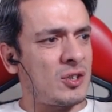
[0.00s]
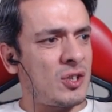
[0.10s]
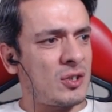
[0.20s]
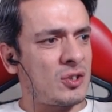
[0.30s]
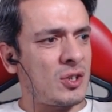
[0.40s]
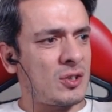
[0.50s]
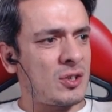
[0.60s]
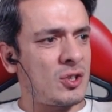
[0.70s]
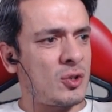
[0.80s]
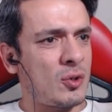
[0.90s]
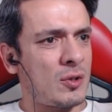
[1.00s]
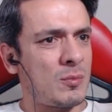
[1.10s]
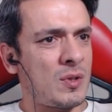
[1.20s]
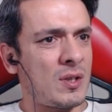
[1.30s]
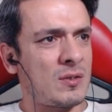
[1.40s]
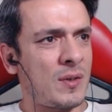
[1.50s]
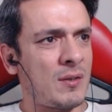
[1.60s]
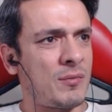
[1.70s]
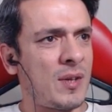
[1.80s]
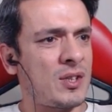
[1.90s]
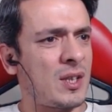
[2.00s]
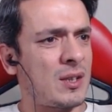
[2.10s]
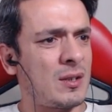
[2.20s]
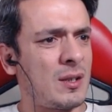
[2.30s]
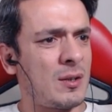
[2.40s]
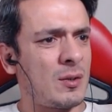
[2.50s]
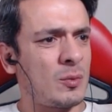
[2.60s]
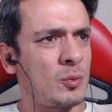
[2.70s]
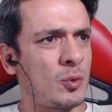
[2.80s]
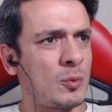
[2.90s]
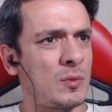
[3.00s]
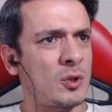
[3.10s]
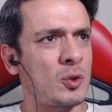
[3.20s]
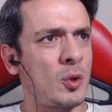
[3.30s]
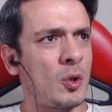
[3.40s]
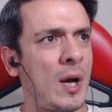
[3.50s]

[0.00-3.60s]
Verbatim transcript: Çadır çadır işçi yönetimi binası falan filan şeklinde durumları söylüyor.